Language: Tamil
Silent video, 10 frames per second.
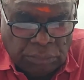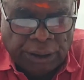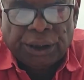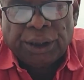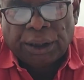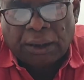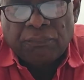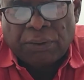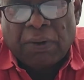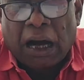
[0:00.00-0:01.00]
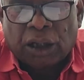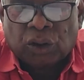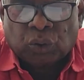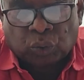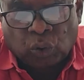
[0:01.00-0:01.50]
இது
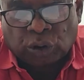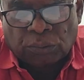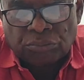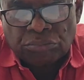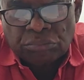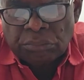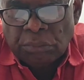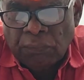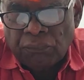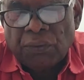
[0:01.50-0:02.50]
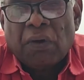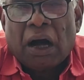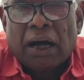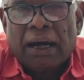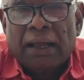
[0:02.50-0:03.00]
விவாகத்துக்கு தோஷம்
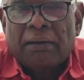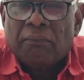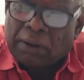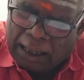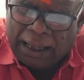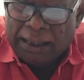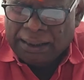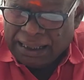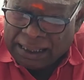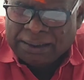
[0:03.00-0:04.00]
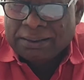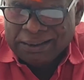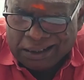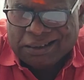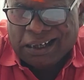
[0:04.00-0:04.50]
விவாகங்களை
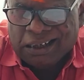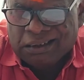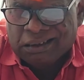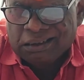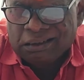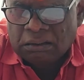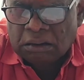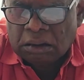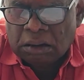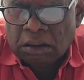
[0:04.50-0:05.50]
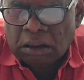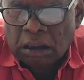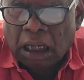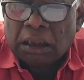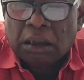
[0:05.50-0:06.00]
நிச்சயித்து
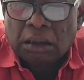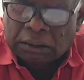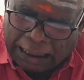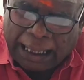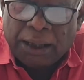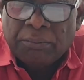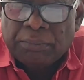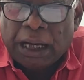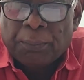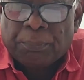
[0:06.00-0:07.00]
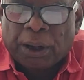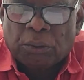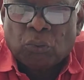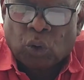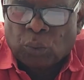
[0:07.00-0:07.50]
அது தடையும்
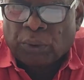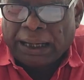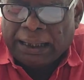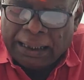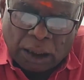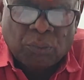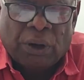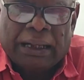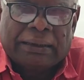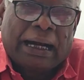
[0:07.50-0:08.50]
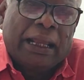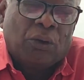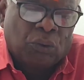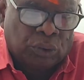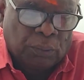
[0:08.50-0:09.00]
ஏற்படும் ஒரு முறைக்கு இருமுறை தடை
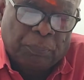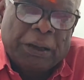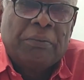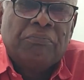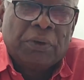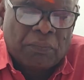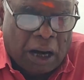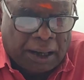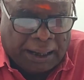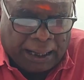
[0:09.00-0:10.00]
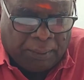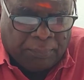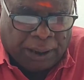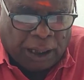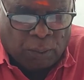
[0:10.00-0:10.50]
கொடுத்து பின் விவாகம்
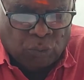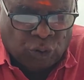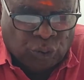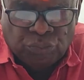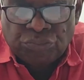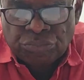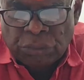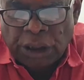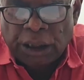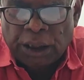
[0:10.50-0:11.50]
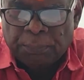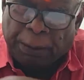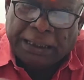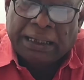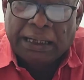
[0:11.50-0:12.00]
நடைபெற இடம் உண்டு இது
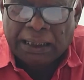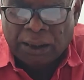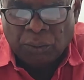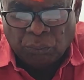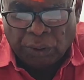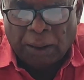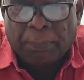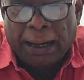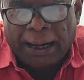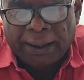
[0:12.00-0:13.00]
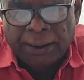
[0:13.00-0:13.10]
பெண்களுக்கு உள்ள பலன்